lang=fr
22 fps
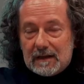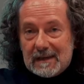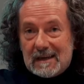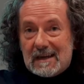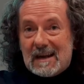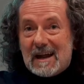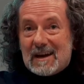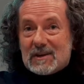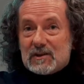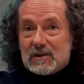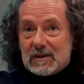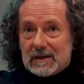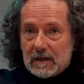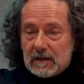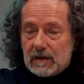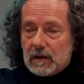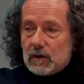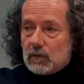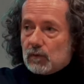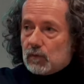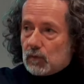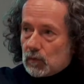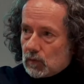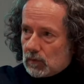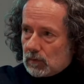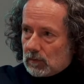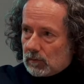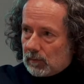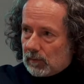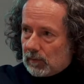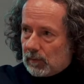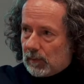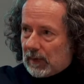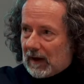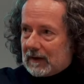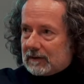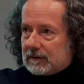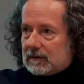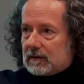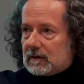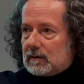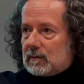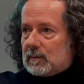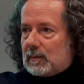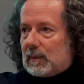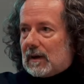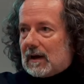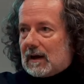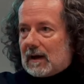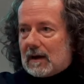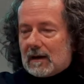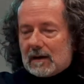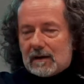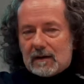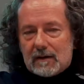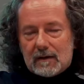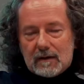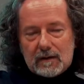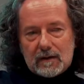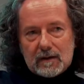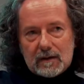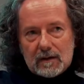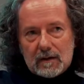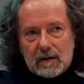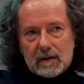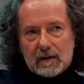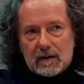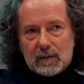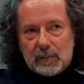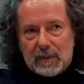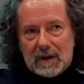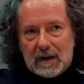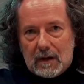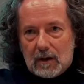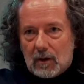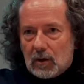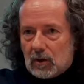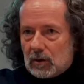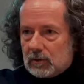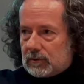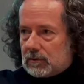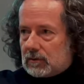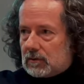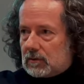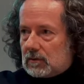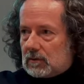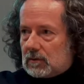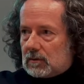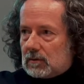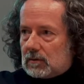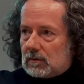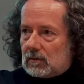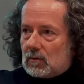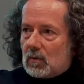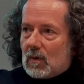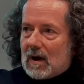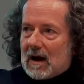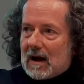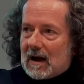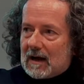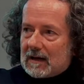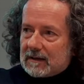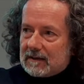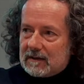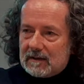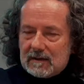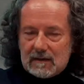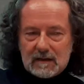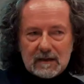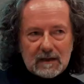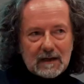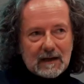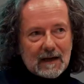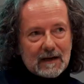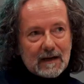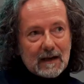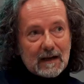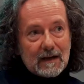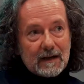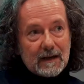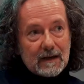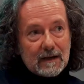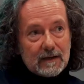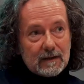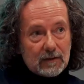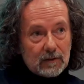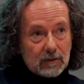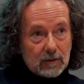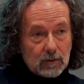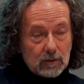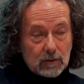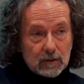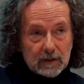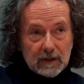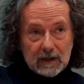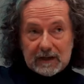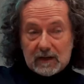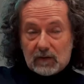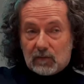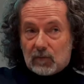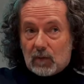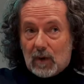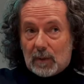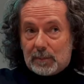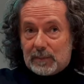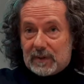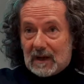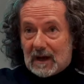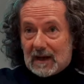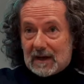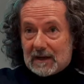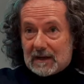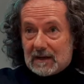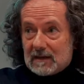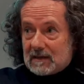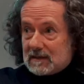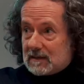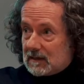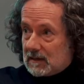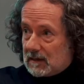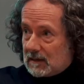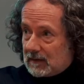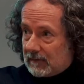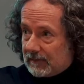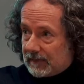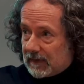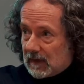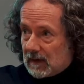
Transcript: Ils achetaient des vues peintre par euh, Bellotto, Guardi, Canaletto, quelquefois Piranesi.